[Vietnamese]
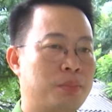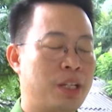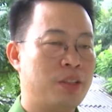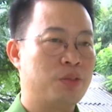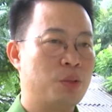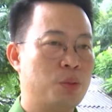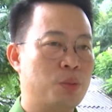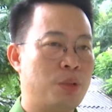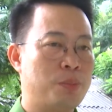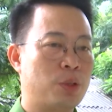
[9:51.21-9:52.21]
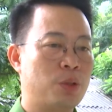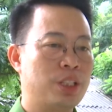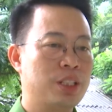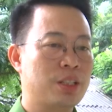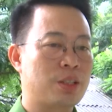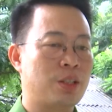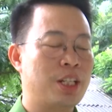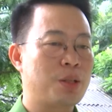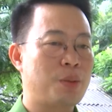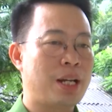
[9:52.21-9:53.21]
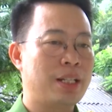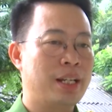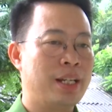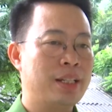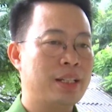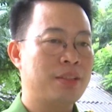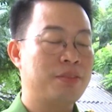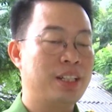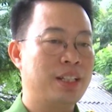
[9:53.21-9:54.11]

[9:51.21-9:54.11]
bảy vụ với một đối tượng có liên quan đến các